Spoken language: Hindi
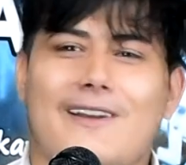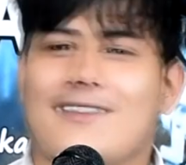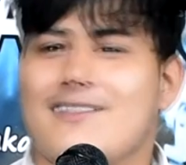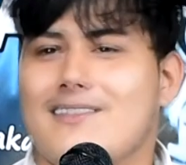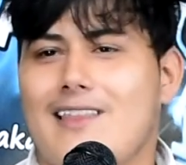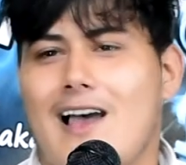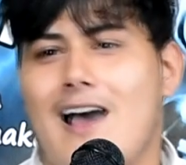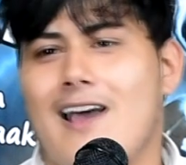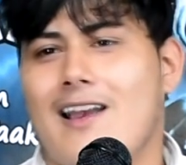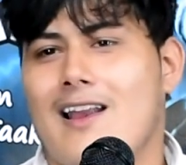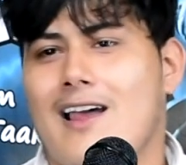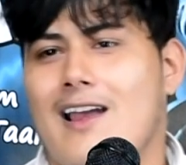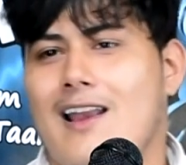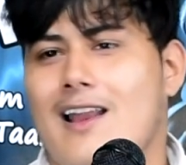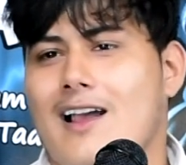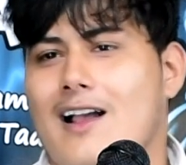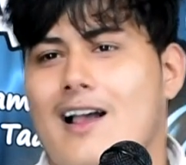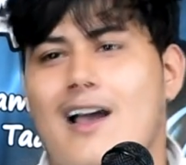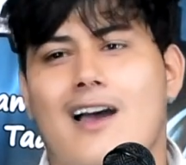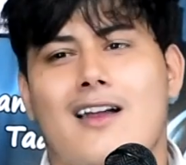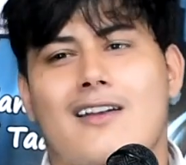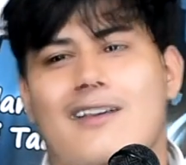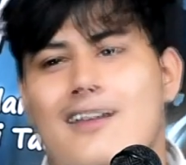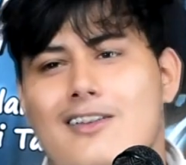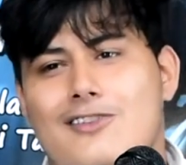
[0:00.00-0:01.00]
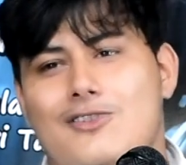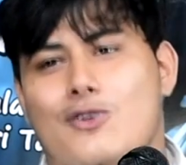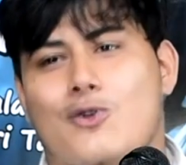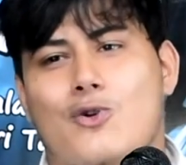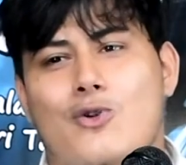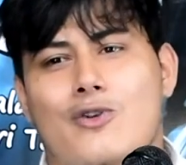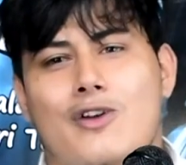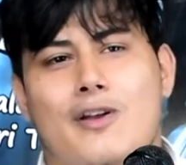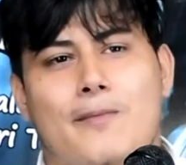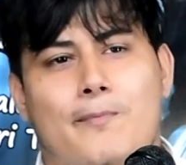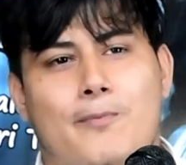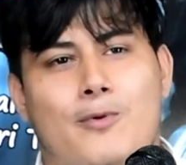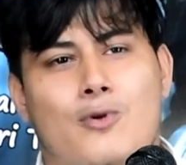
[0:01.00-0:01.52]
पर ताला लगा
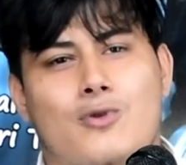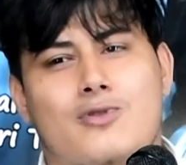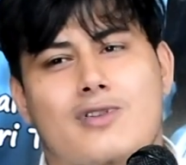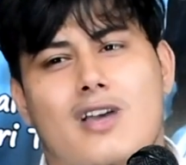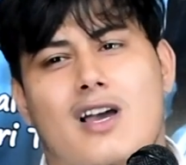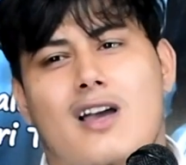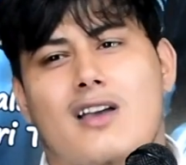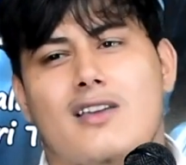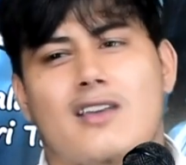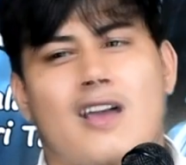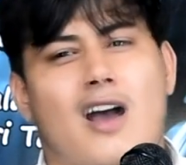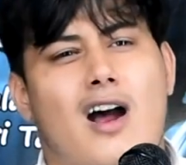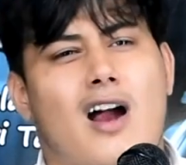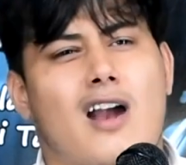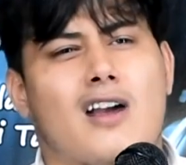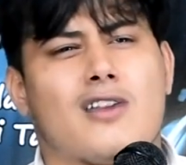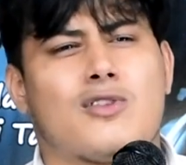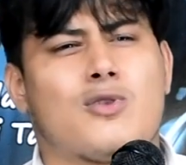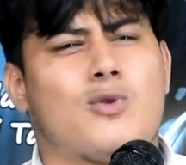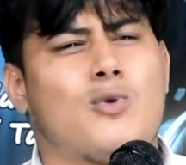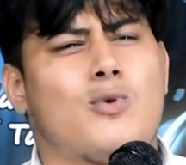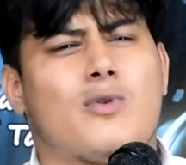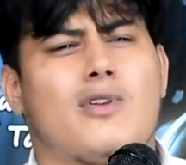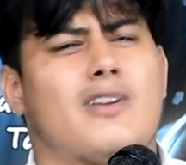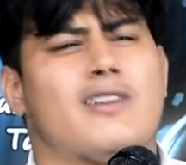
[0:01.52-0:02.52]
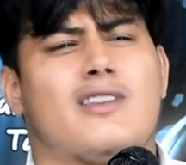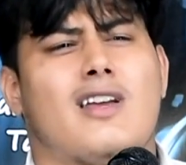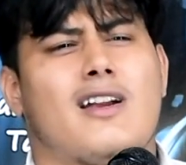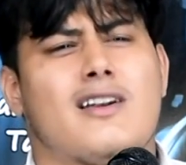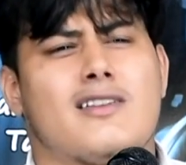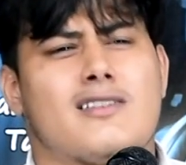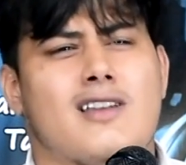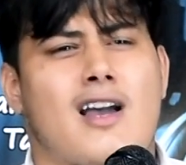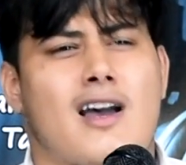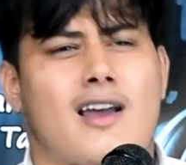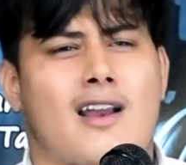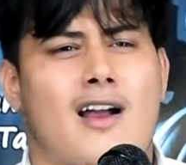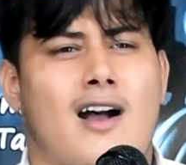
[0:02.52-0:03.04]
नज़रों ने पूछा यार तू
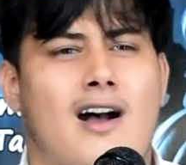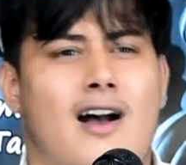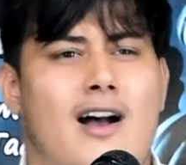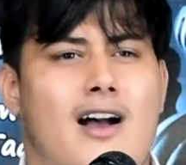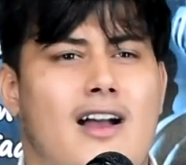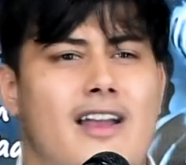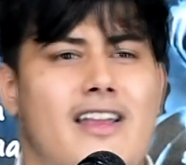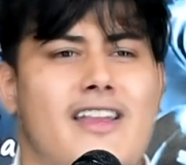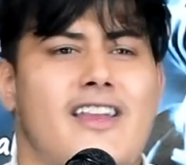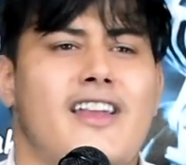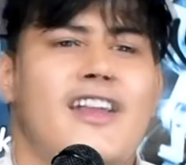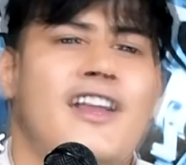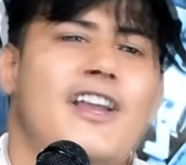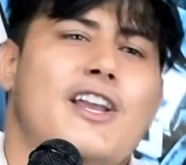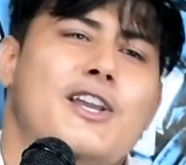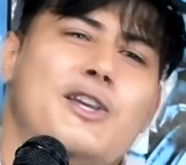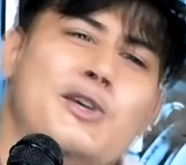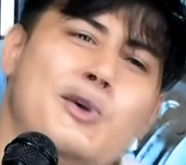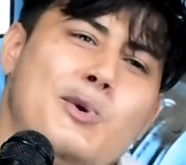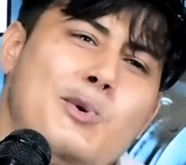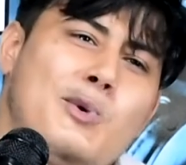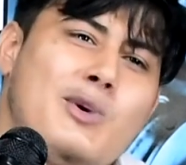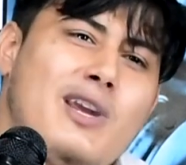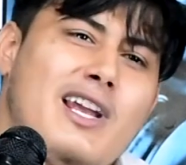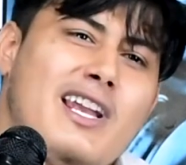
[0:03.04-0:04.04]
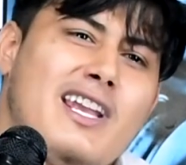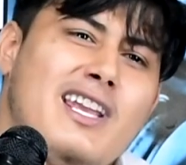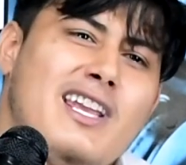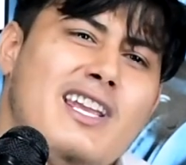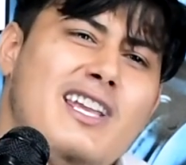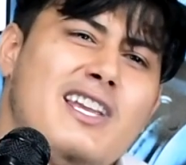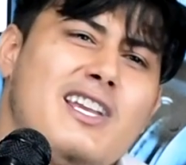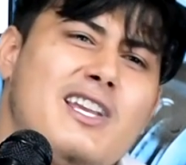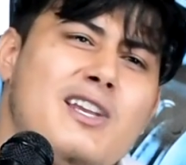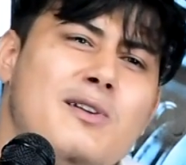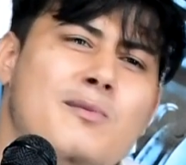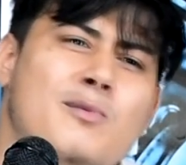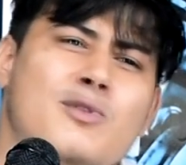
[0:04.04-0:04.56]
किधर जा रहा है यूँ
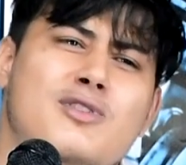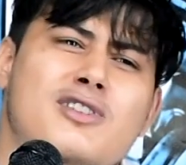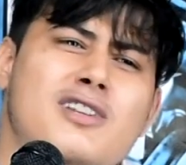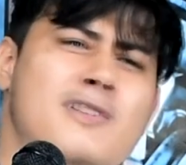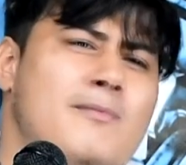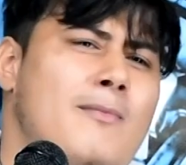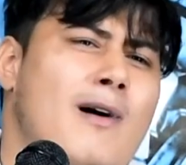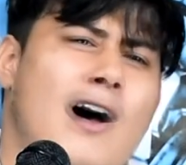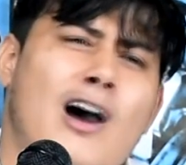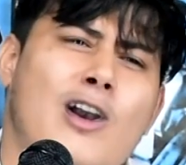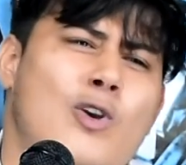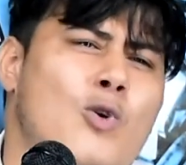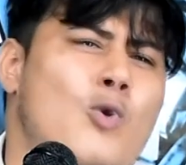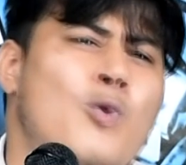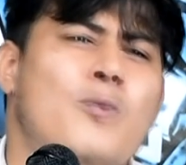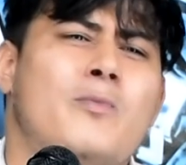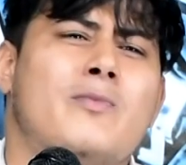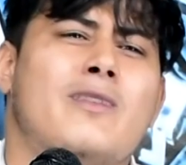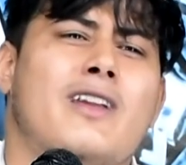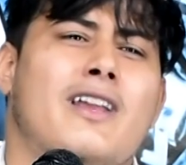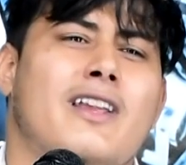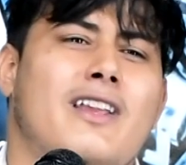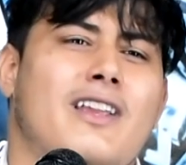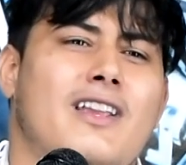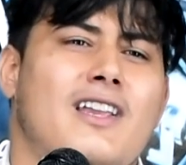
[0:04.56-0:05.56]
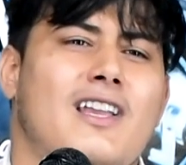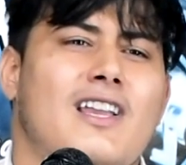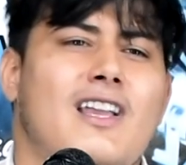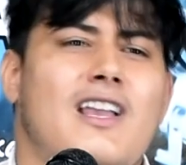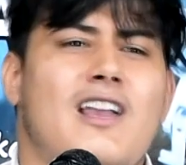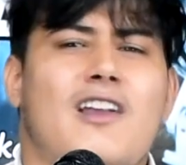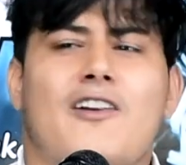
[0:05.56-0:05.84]
नहीं कि मुझे मालूम नहीं